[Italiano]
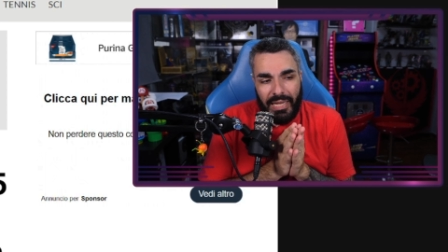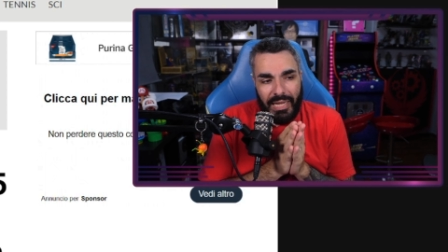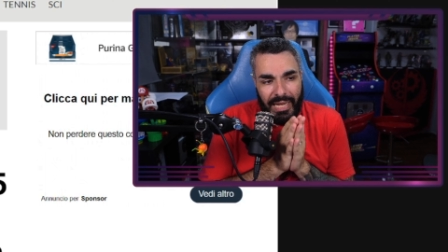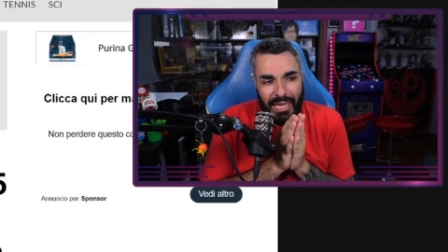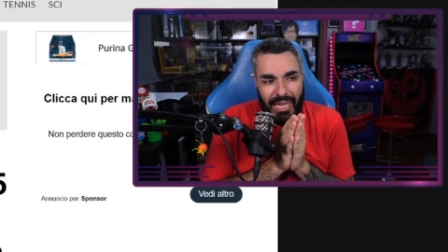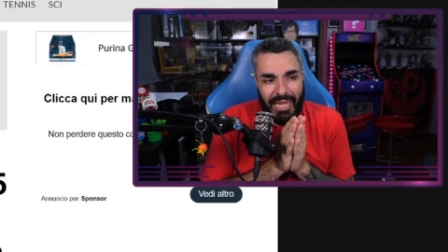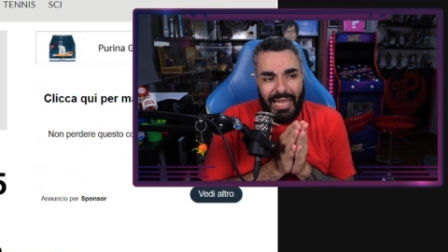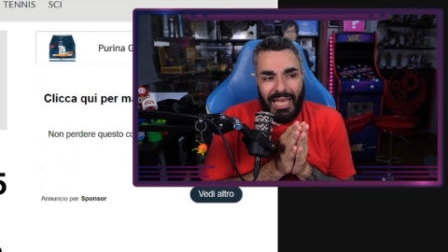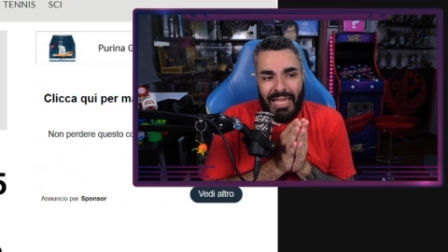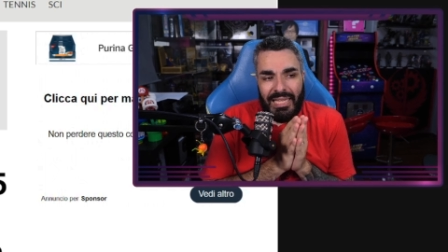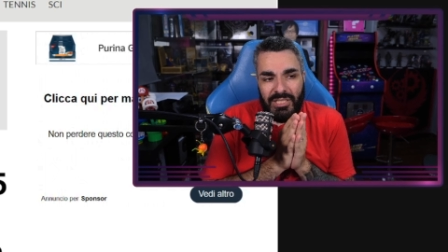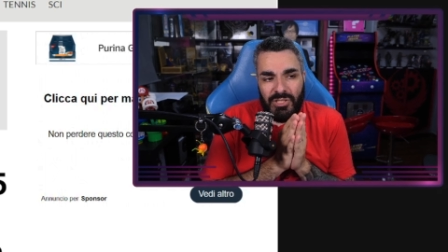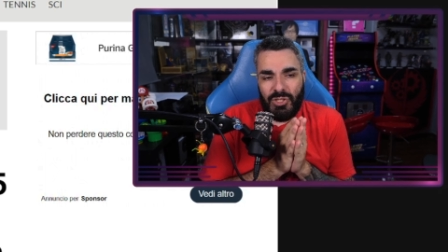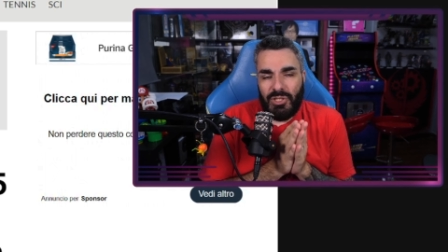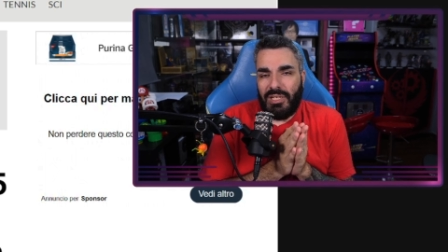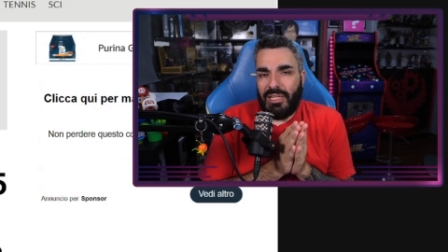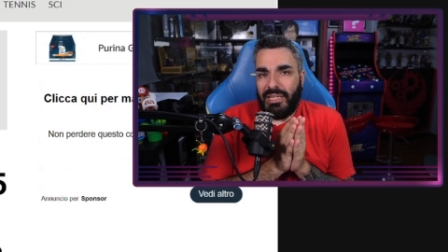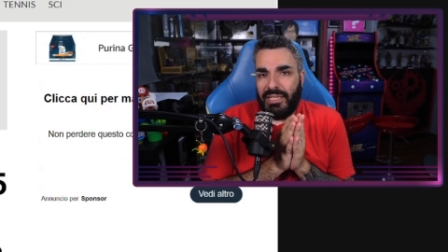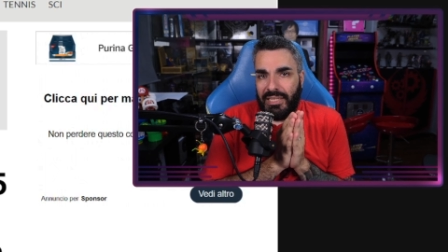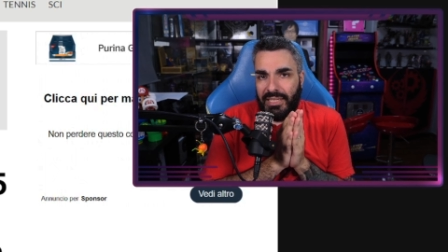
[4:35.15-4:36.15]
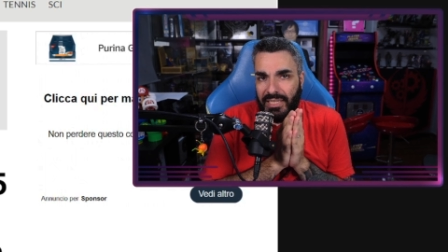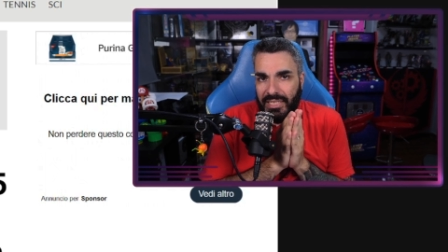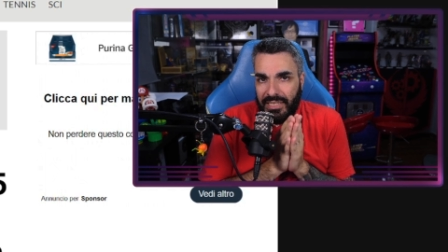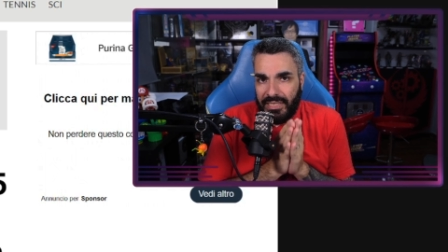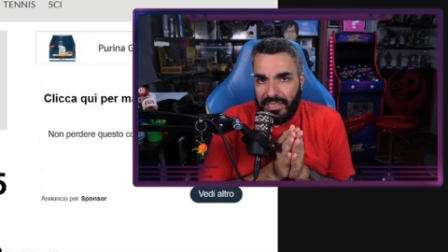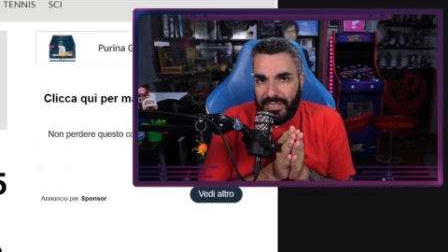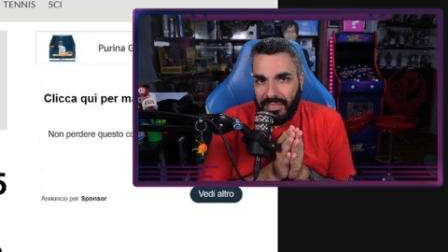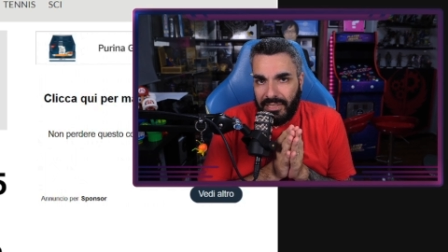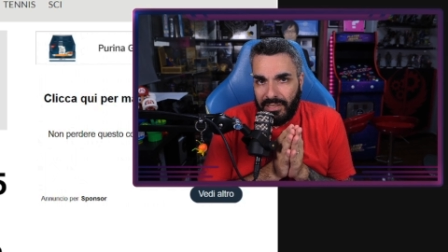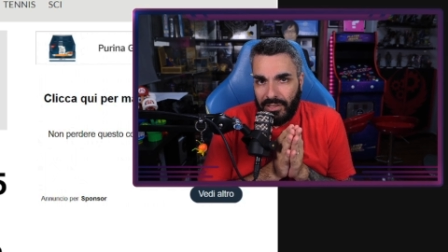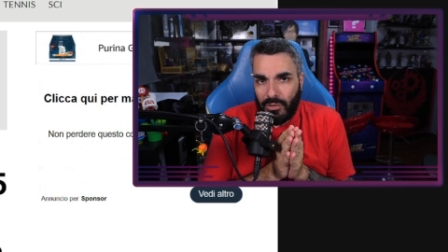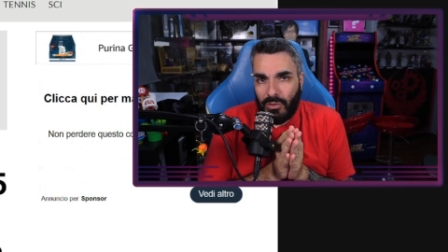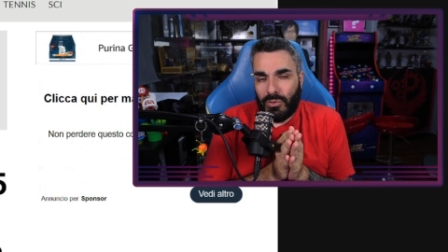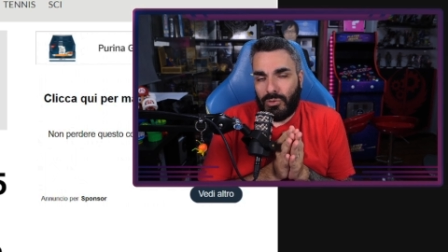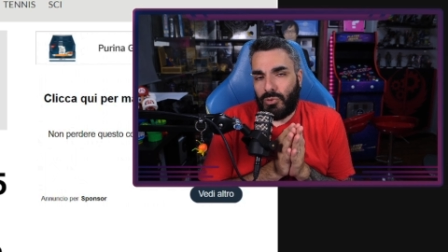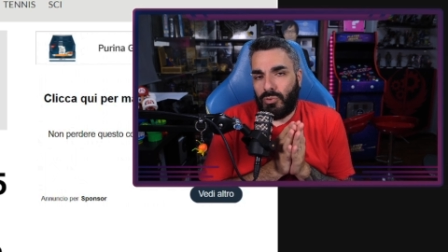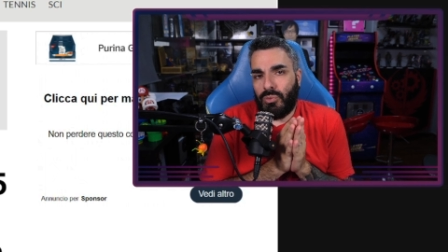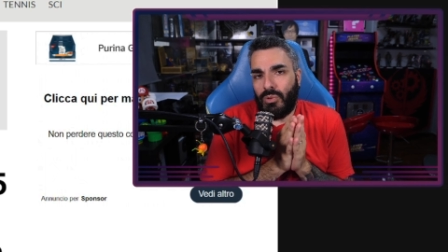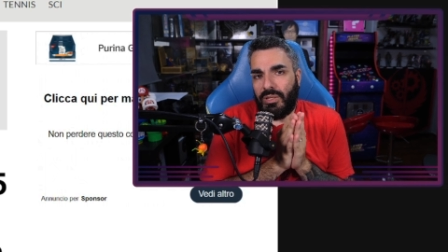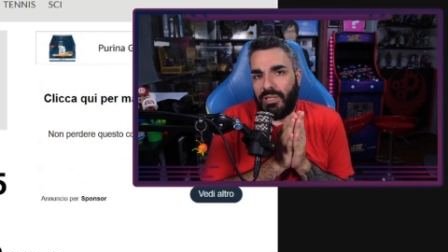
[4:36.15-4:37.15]
e Angela Carini, col
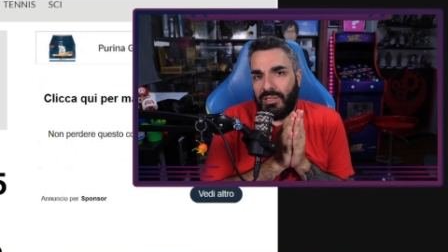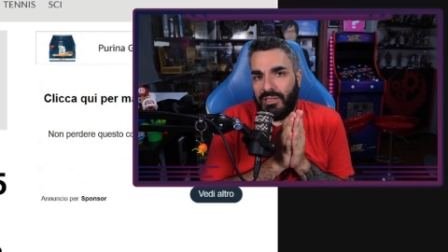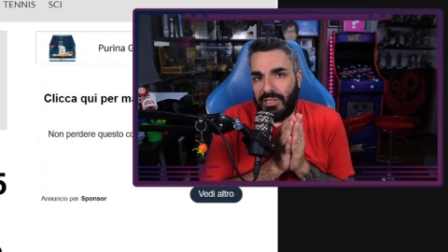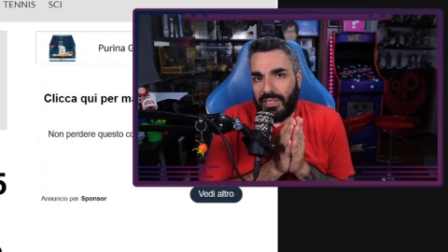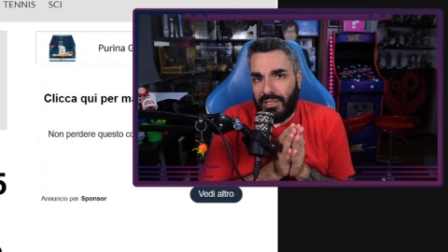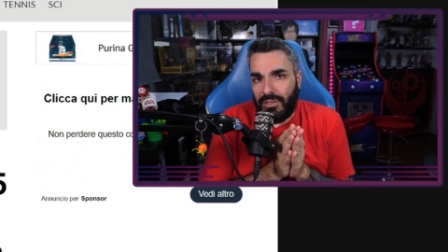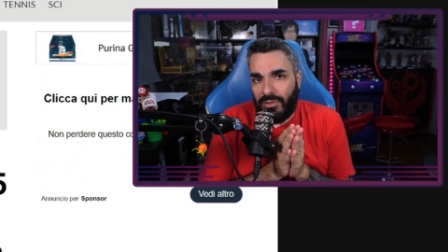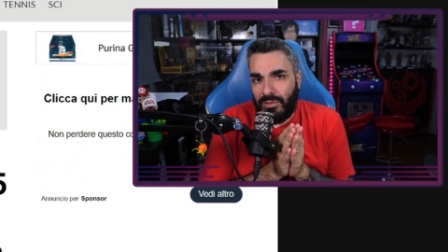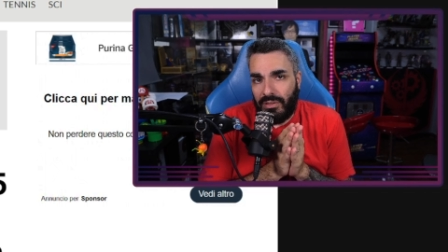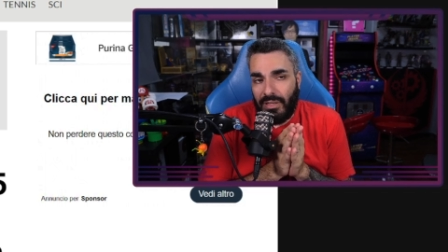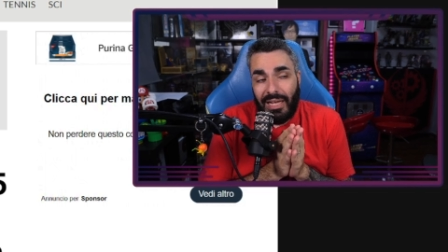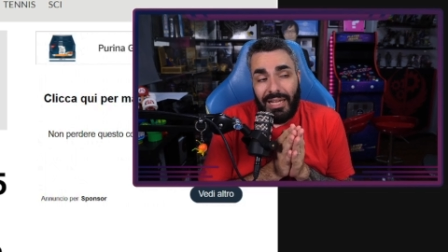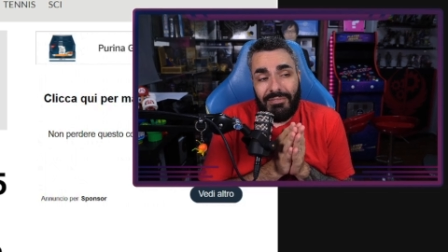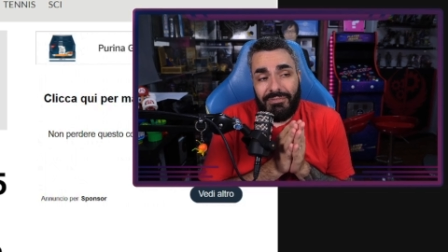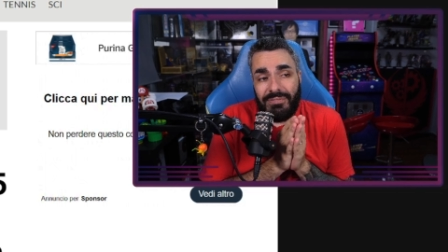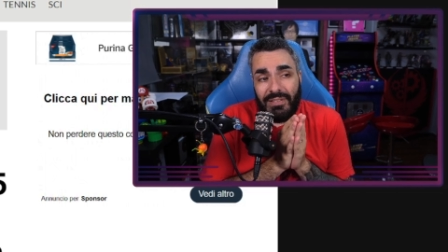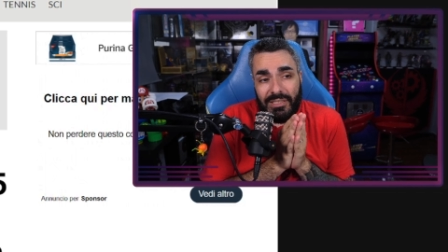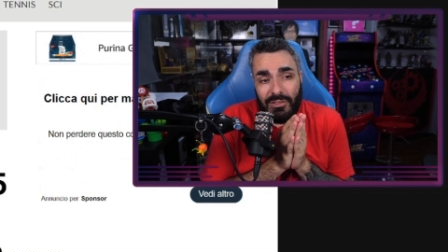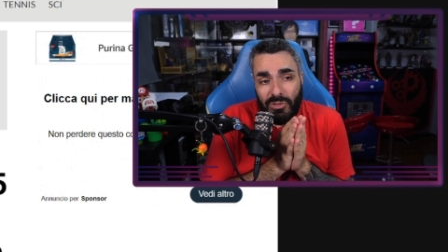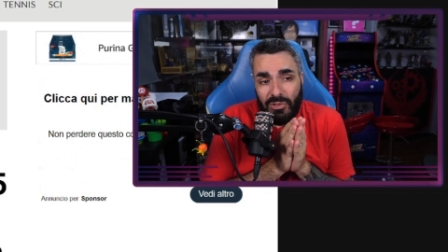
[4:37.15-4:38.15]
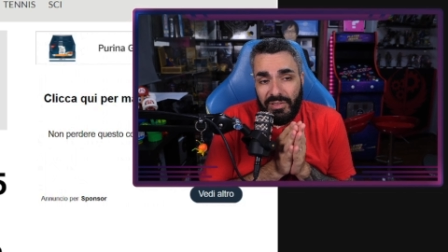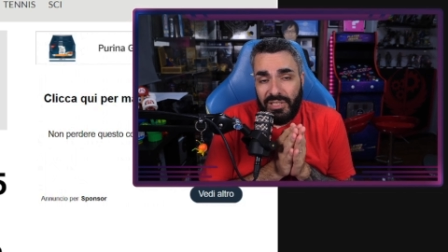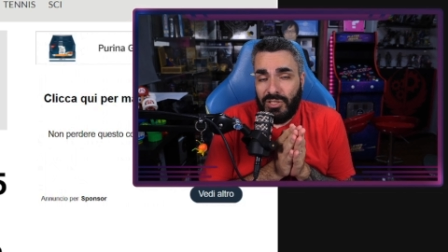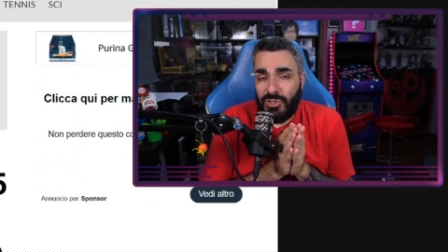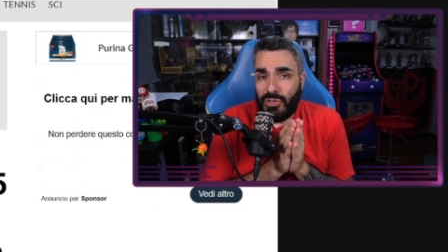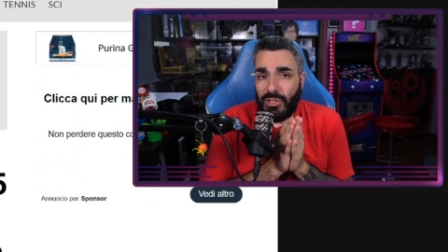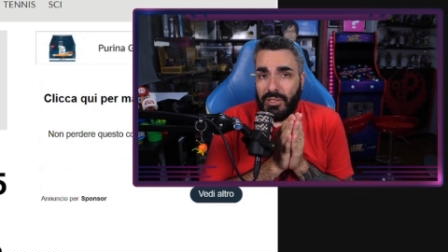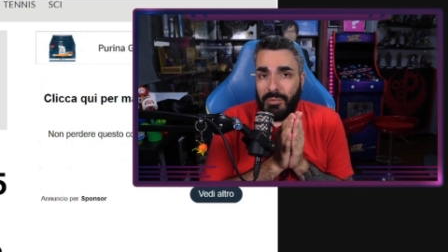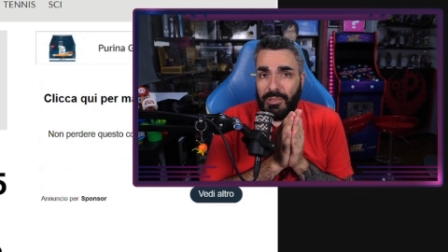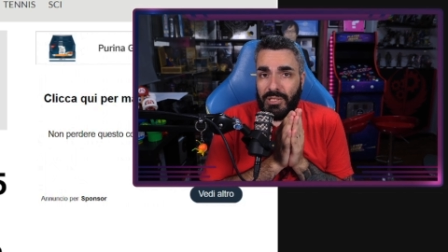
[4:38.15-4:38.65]
suo ritiro, ha fatto vincere